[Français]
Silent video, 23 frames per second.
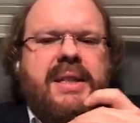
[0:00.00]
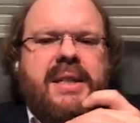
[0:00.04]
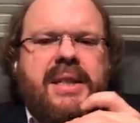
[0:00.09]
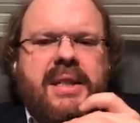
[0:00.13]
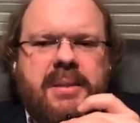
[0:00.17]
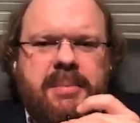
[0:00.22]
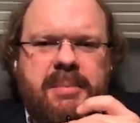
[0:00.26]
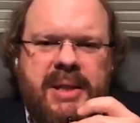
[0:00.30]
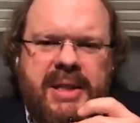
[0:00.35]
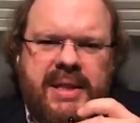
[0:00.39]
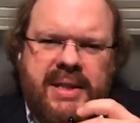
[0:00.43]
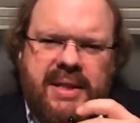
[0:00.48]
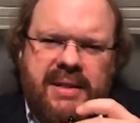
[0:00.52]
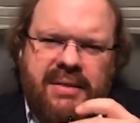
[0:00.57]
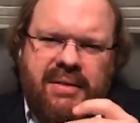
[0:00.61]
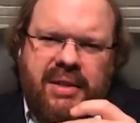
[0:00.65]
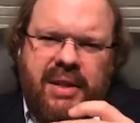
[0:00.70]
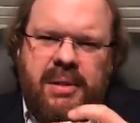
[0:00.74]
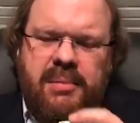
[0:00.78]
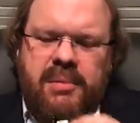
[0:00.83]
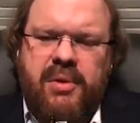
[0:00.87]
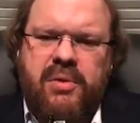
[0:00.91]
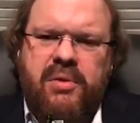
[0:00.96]
Ce qui se passe, c'est
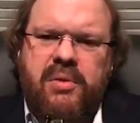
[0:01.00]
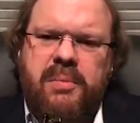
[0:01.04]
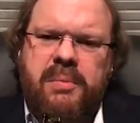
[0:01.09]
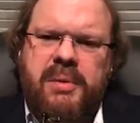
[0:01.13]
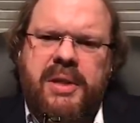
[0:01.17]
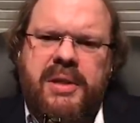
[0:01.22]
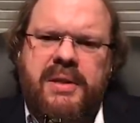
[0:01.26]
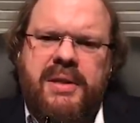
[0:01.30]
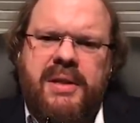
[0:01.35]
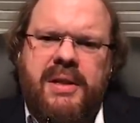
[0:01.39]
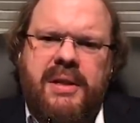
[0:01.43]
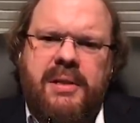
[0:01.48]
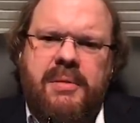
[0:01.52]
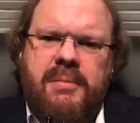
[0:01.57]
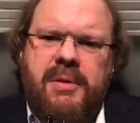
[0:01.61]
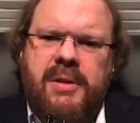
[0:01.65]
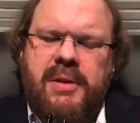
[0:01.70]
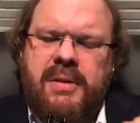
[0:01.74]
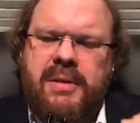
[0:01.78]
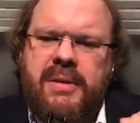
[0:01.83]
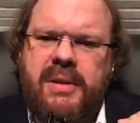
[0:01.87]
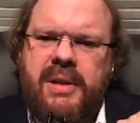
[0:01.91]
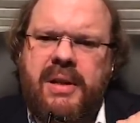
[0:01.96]
vraiment super
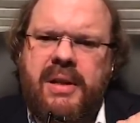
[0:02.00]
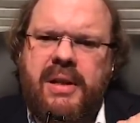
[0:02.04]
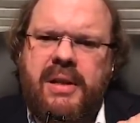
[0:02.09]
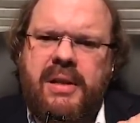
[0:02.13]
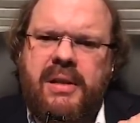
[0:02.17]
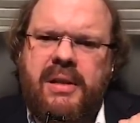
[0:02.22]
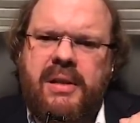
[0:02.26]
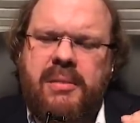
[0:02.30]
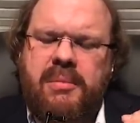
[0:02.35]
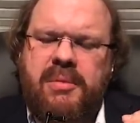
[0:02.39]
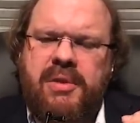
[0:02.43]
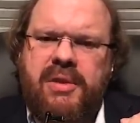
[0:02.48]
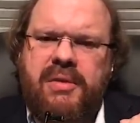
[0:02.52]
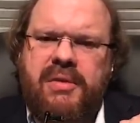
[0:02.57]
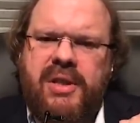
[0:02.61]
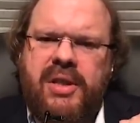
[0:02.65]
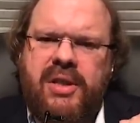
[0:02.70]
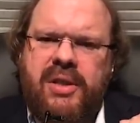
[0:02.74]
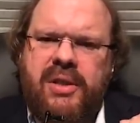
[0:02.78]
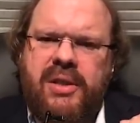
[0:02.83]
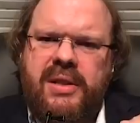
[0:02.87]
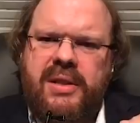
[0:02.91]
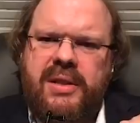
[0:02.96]
simple. Comme on est
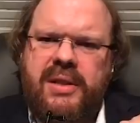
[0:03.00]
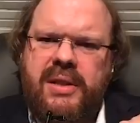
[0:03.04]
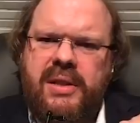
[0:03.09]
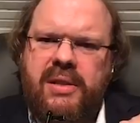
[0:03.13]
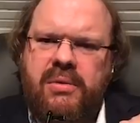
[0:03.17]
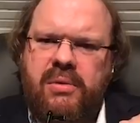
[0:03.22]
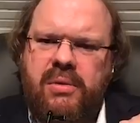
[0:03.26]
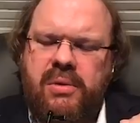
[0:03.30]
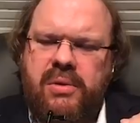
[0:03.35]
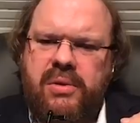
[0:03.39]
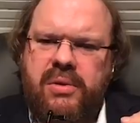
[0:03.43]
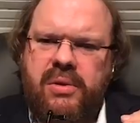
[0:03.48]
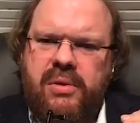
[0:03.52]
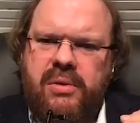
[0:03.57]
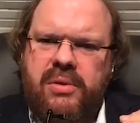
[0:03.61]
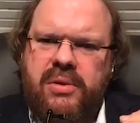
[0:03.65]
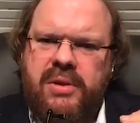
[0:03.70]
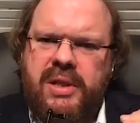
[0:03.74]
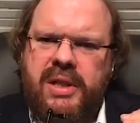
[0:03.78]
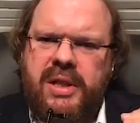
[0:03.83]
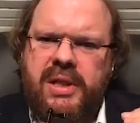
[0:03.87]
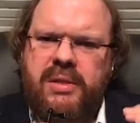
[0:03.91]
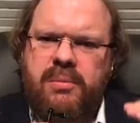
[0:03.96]
fragilisé, on ressent
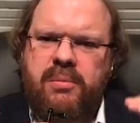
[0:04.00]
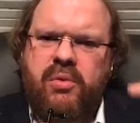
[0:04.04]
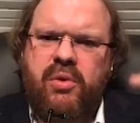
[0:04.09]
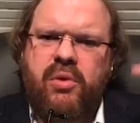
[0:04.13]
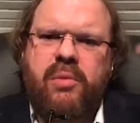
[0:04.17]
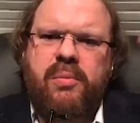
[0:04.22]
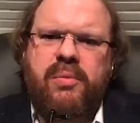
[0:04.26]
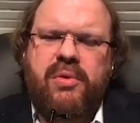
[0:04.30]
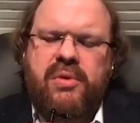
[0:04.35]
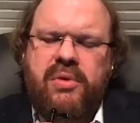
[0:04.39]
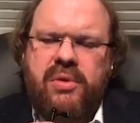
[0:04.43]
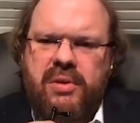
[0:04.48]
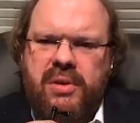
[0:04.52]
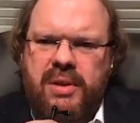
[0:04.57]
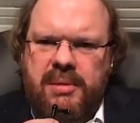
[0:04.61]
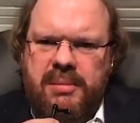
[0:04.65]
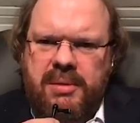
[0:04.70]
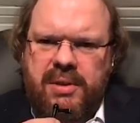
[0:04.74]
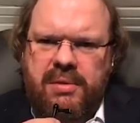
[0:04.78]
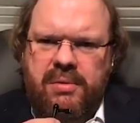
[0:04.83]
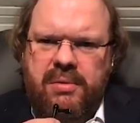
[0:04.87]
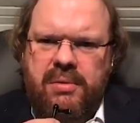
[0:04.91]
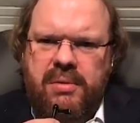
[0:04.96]
le stress beaucoup plus que
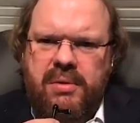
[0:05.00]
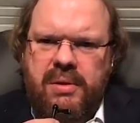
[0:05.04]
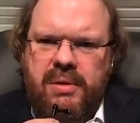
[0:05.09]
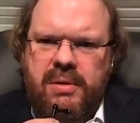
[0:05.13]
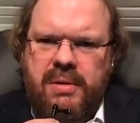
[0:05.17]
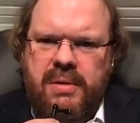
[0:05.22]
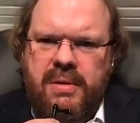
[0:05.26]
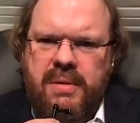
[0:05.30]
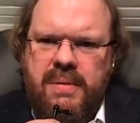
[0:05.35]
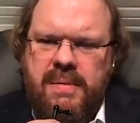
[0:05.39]
d'habitude.